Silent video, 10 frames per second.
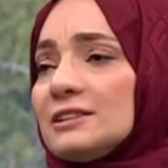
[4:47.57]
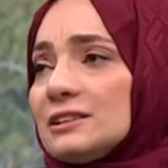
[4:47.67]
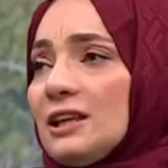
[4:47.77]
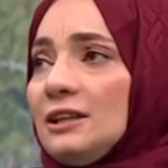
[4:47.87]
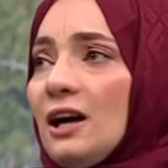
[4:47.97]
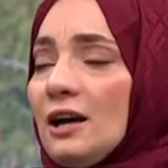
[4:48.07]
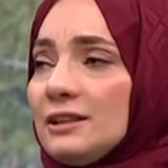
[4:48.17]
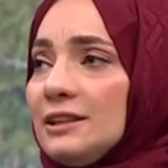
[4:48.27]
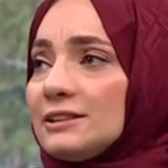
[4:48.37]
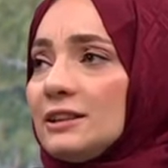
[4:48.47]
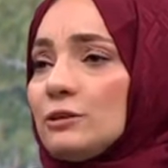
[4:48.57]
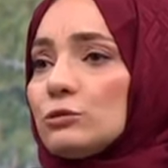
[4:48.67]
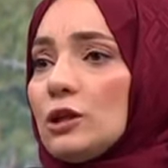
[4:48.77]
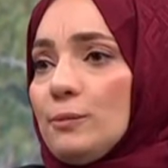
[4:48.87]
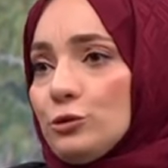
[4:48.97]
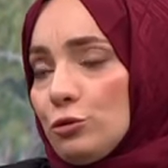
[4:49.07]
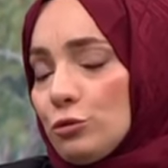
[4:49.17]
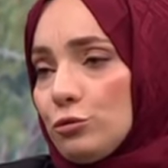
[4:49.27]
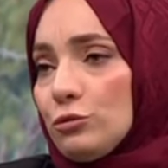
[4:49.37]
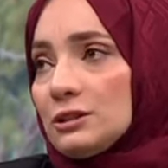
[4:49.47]
Sen annen sana güzel bir şey
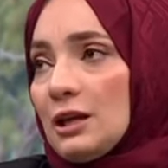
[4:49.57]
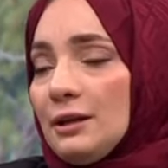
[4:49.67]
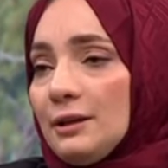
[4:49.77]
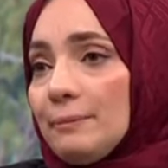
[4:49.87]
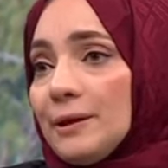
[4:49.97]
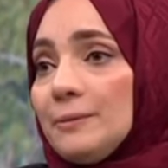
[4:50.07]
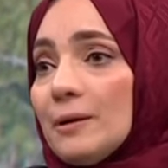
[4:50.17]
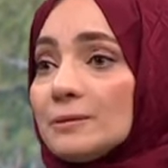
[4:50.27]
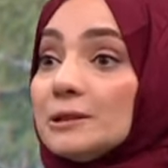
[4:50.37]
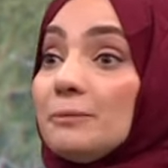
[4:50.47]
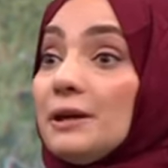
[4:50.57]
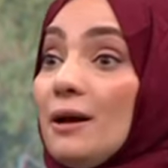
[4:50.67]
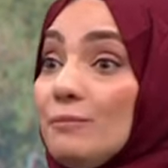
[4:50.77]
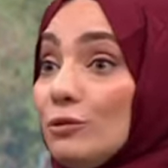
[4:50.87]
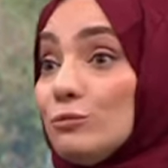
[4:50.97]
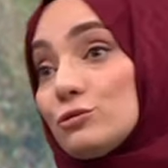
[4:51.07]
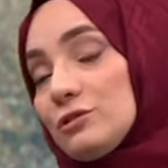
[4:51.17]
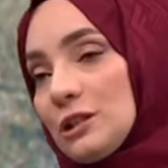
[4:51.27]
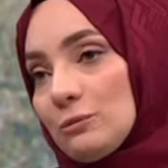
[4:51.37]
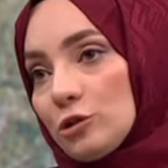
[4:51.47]
öğretiyor. Sen benim yaptığımı beğenmiyor musun
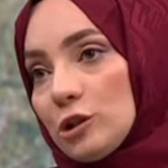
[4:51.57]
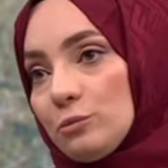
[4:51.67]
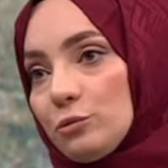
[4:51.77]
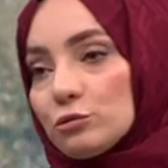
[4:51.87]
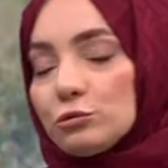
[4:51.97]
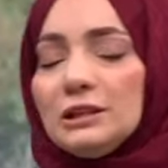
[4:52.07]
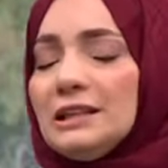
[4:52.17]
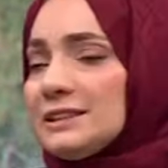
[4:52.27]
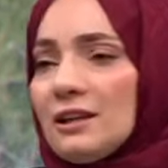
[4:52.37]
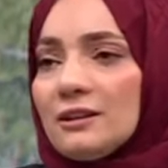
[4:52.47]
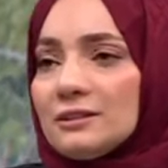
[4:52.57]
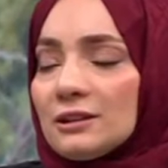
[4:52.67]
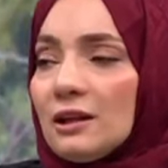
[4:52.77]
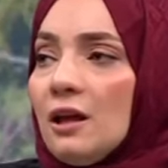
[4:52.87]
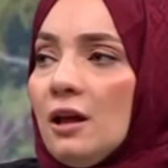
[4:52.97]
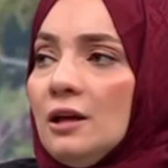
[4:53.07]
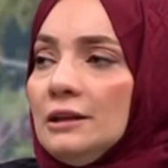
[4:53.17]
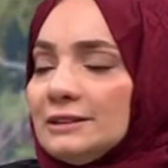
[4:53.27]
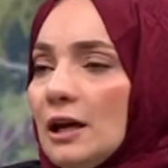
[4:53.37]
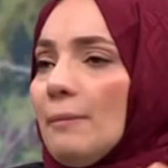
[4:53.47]
diye bunu yapıyorsun. Neyse artık.
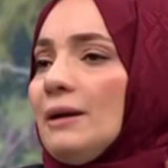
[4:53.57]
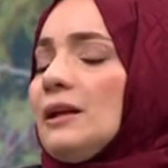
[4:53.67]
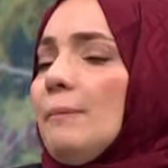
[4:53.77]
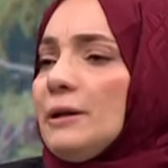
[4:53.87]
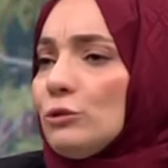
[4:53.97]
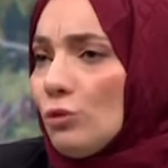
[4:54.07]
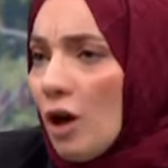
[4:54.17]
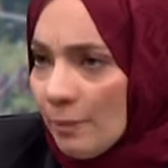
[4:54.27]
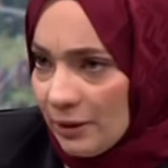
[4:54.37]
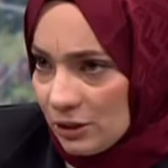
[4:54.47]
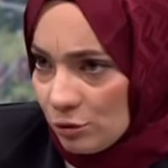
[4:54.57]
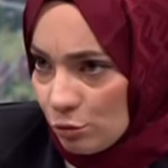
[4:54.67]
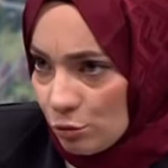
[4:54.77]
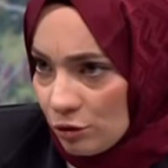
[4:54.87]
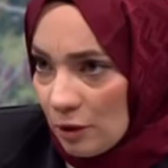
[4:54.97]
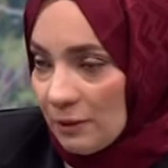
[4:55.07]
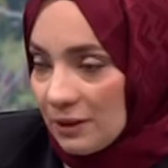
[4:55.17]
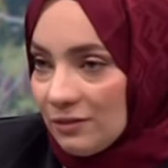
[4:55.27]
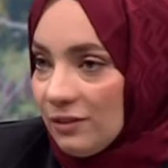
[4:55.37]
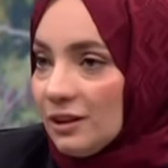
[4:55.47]
Sen benden beddua almak istiyorsun demek ki
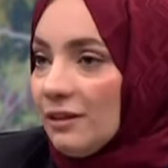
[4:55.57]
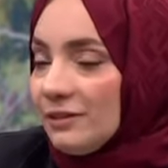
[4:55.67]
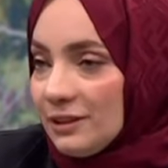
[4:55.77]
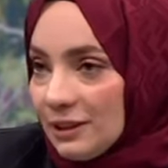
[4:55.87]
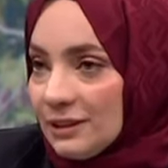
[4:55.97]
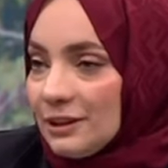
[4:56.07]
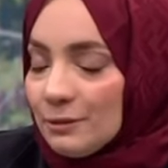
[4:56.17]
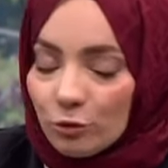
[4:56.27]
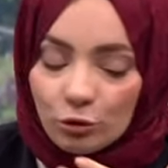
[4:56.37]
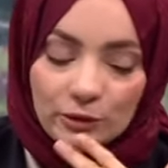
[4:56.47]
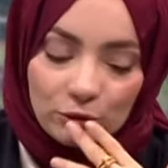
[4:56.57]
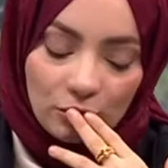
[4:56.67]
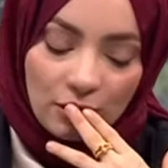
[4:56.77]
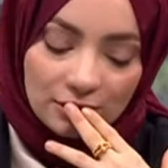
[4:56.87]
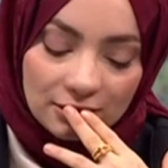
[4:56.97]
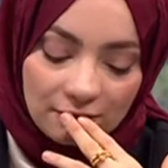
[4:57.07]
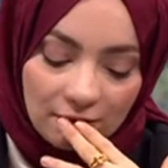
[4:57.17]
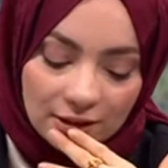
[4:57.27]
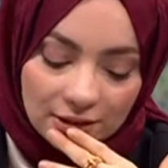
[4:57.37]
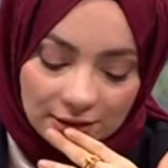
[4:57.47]
falan filan. Annelerin böyle bedduaları da
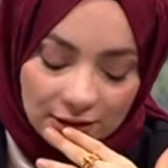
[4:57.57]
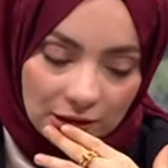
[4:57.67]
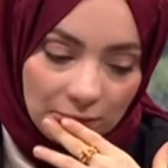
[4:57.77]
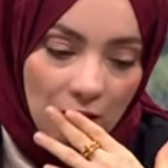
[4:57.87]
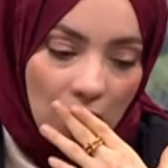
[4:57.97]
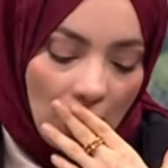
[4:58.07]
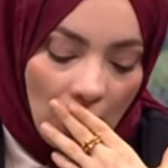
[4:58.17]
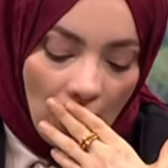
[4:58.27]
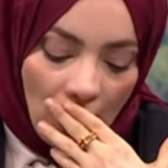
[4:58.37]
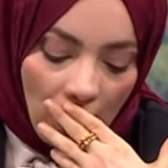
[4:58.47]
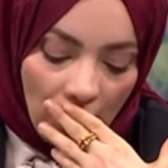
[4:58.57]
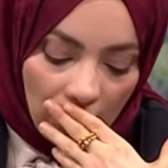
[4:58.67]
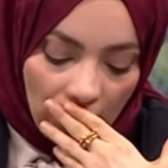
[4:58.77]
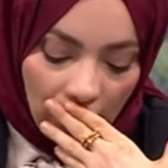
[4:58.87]
vardır Nihan Hanım. Tabii ki.